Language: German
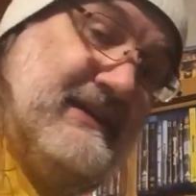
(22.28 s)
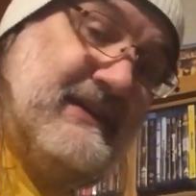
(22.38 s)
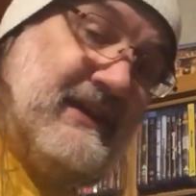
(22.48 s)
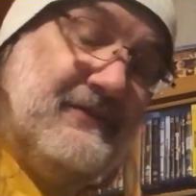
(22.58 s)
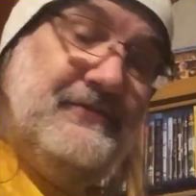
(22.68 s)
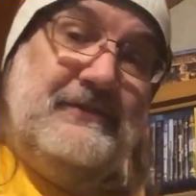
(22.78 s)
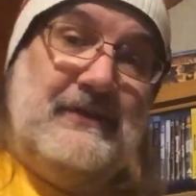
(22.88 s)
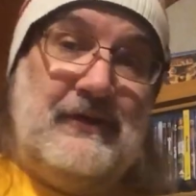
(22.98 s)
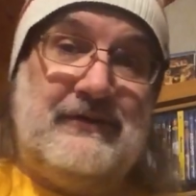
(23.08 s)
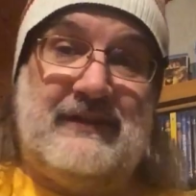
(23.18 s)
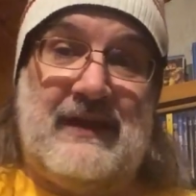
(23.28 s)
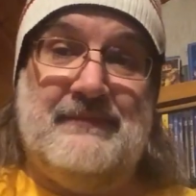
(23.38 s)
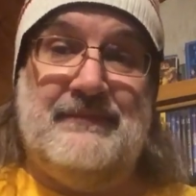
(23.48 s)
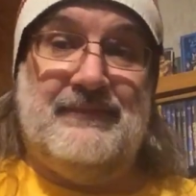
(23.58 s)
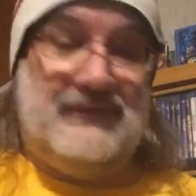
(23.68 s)
gegriffen aus
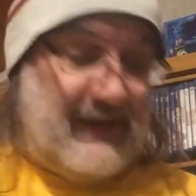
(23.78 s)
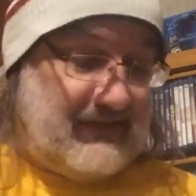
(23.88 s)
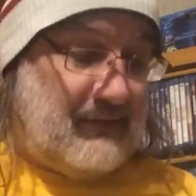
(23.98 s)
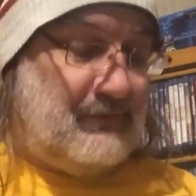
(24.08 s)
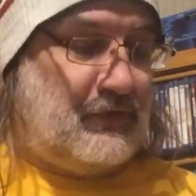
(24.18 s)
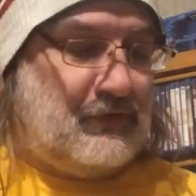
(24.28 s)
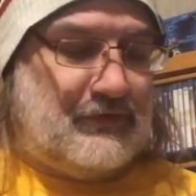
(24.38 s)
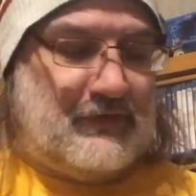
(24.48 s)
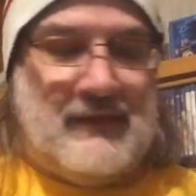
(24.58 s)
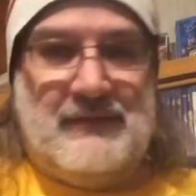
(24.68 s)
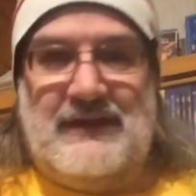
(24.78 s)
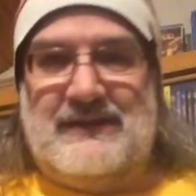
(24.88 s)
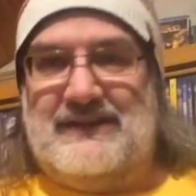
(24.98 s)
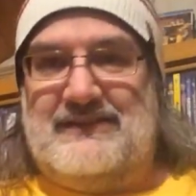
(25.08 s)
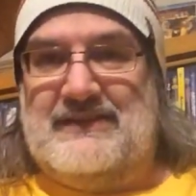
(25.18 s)
seinem seltsamen Fundus,
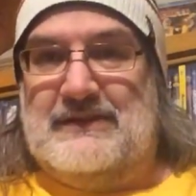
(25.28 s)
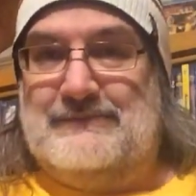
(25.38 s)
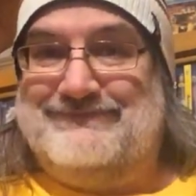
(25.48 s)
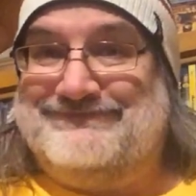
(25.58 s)
nämlich das hier.